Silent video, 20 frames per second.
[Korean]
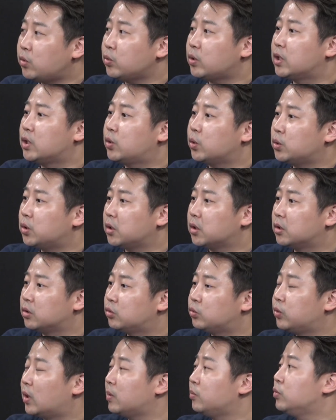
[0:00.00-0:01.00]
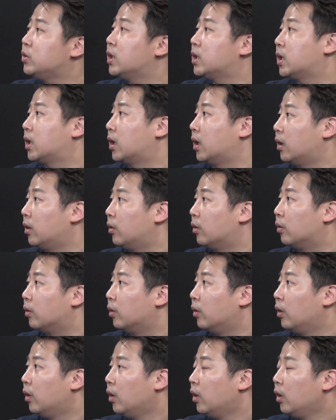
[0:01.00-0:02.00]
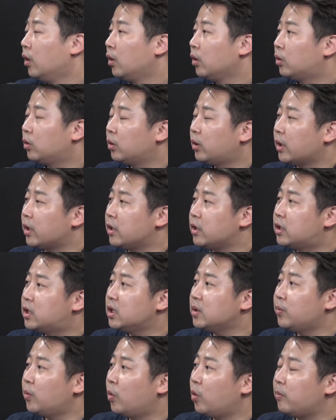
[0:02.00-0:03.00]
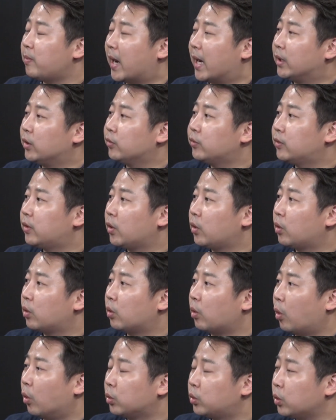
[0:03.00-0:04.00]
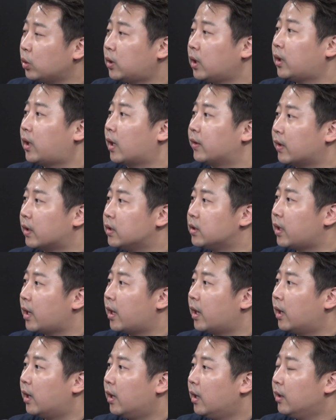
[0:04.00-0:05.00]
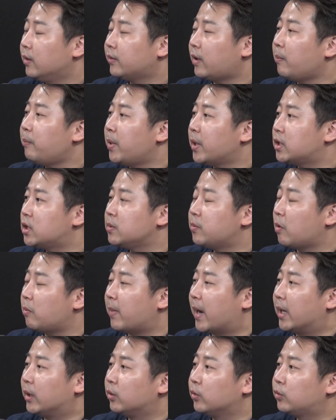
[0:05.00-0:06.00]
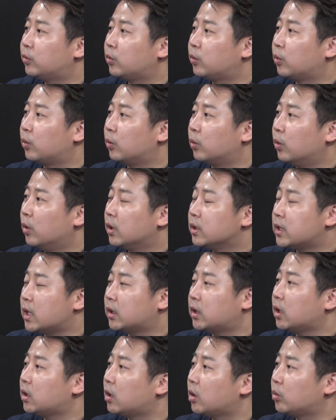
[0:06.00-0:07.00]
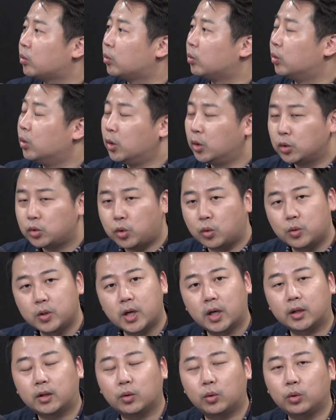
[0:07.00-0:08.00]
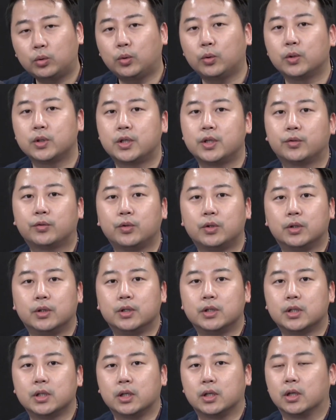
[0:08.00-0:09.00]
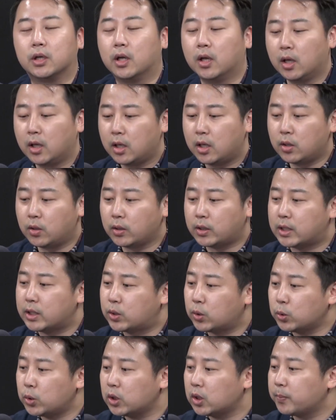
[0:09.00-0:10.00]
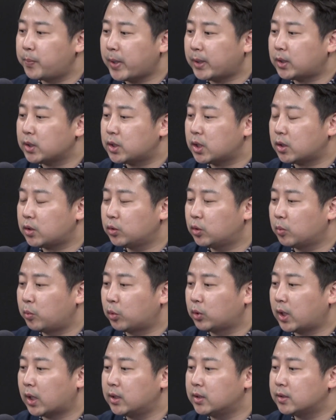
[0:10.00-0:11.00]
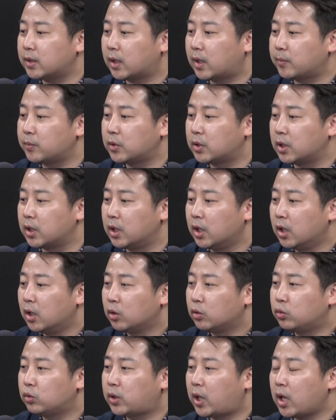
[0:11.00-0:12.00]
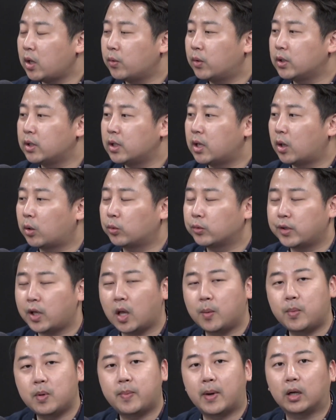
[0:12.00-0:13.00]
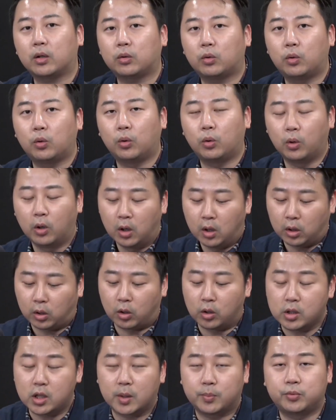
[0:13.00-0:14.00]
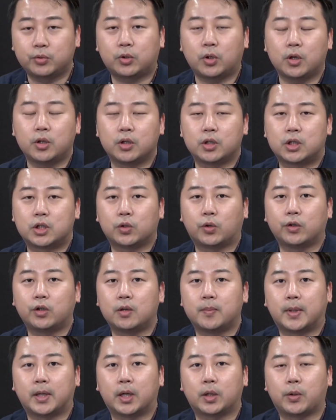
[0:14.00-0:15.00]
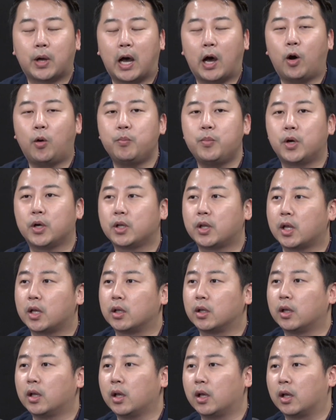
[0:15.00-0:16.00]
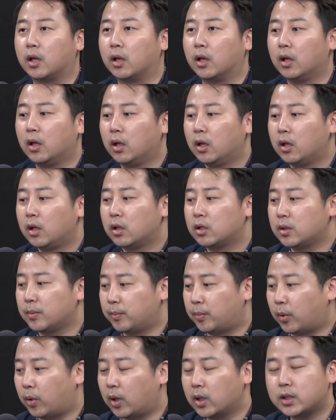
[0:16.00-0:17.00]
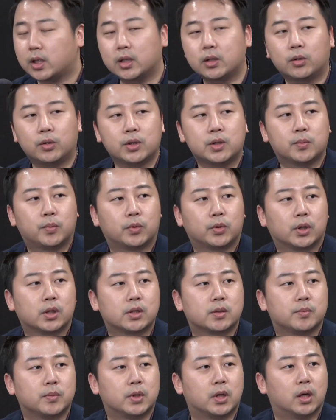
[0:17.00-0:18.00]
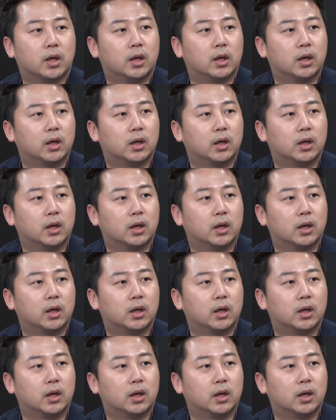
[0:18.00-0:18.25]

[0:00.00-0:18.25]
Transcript: 기초적인 수학 문제잖아요. 음. 그런데 25억 마이너스 된 걸 어떻게 계산을 해야 310억 마이너스로 착각하고 총리한테 호통을 칠 수 있는지 이런 기초적인 팩트 체크도 못하는 사람들이 국회의원이라고 세비 받고 거기에 붙어 있는 직원들만 해도 9명이 되는데 음. 참뭐 하자는 건지 모르겠습니다.